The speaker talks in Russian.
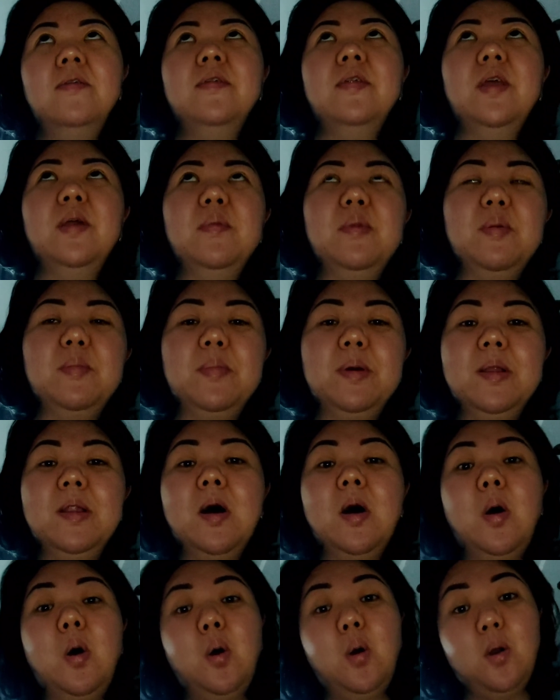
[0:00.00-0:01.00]
Время
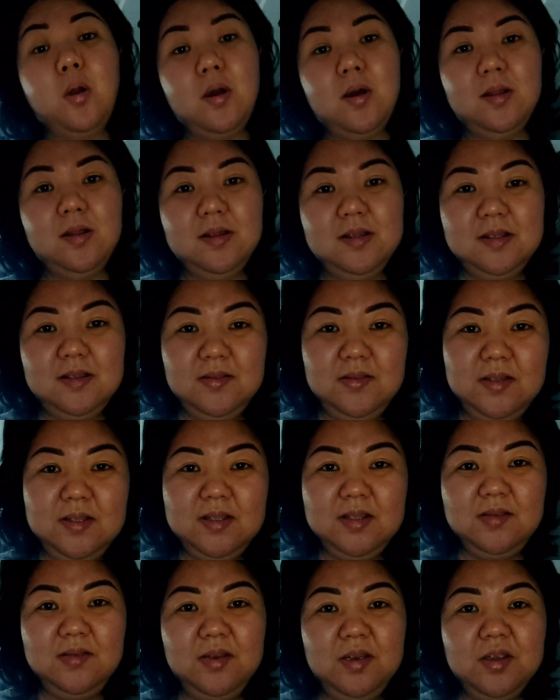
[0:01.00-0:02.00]
было около
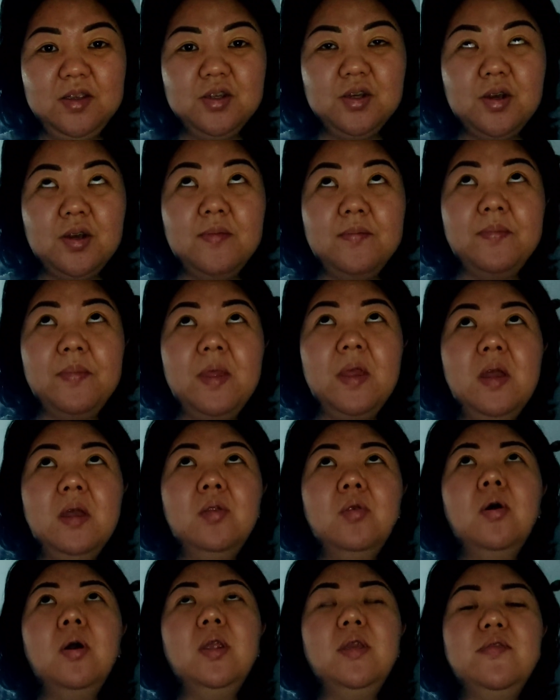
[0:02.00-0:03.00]
9 вечера.
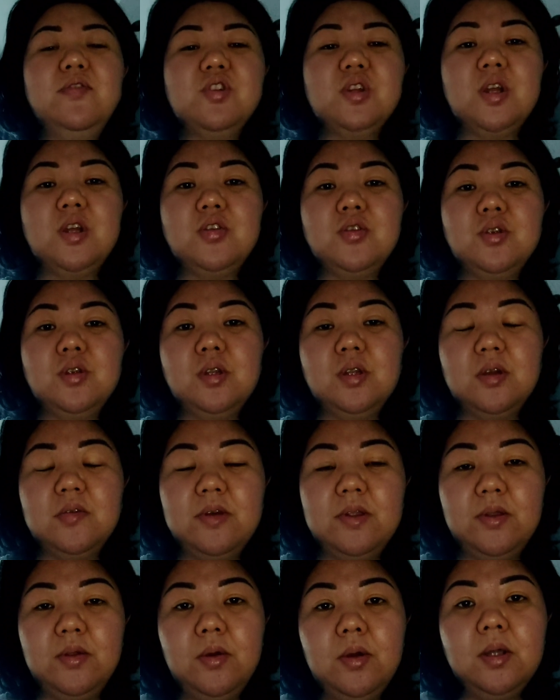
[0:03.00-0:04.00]
Ну, они вчера еще на
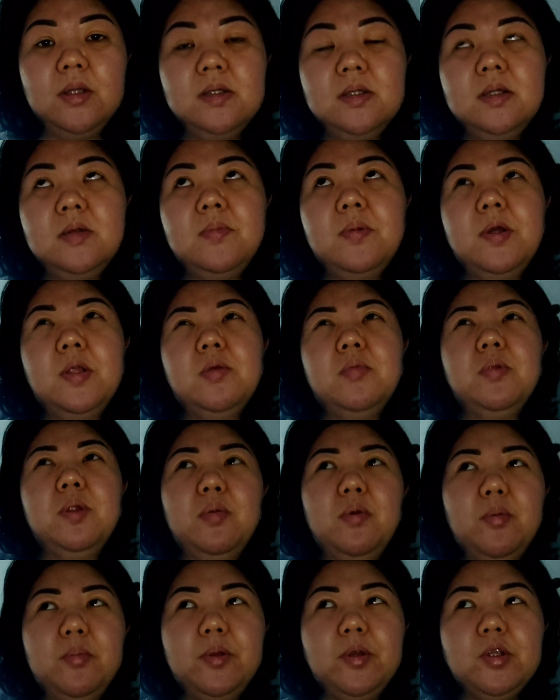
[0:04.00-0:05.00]
тэквондо ходили, поэтому
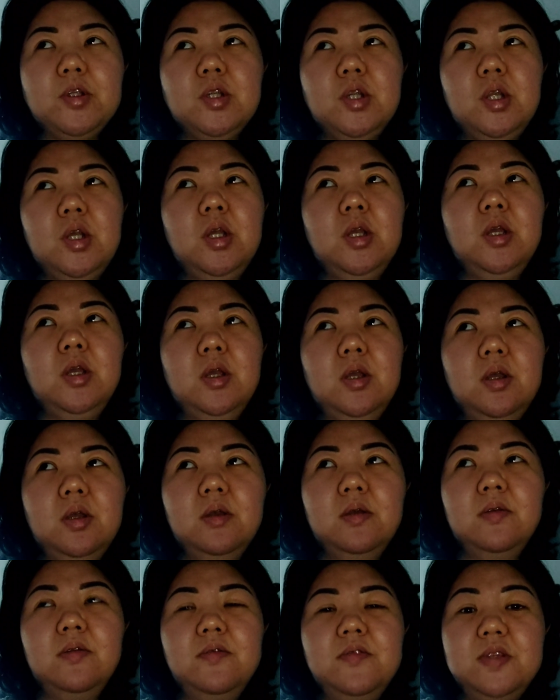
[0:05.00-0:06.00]
домой
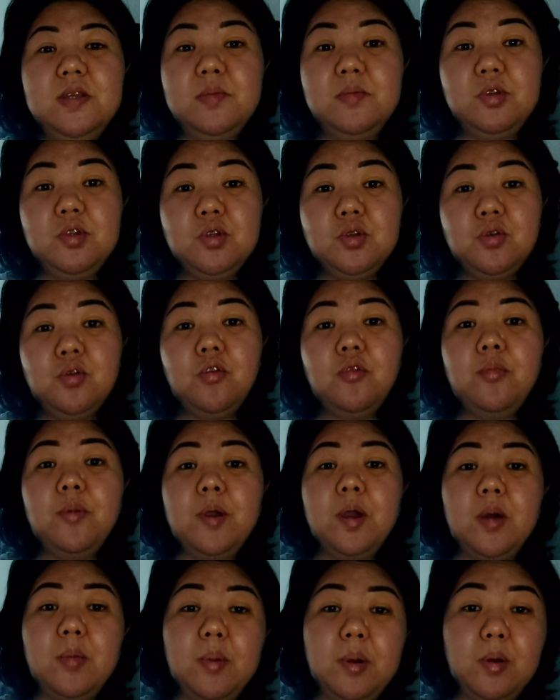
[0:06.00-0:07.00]
пришли в 7 часов,
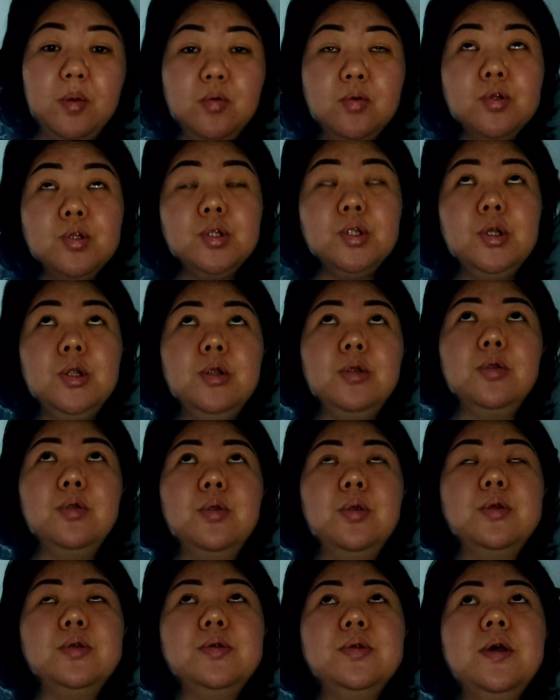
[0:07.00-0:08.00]
пока поужинали
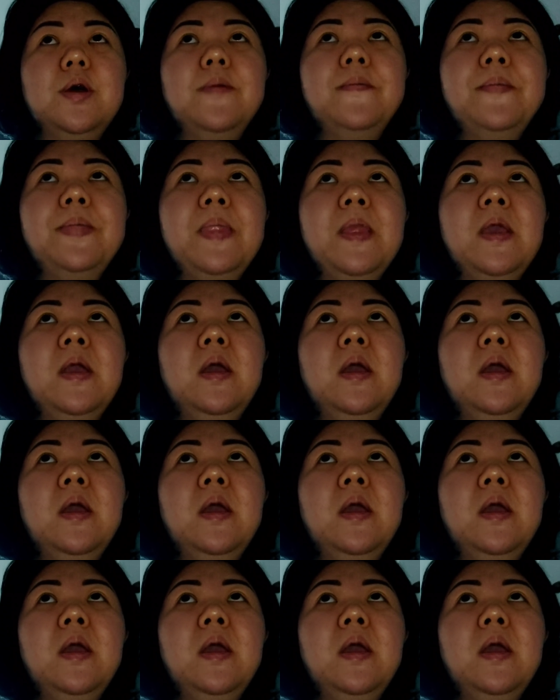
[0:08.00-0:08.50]
туда-сюда.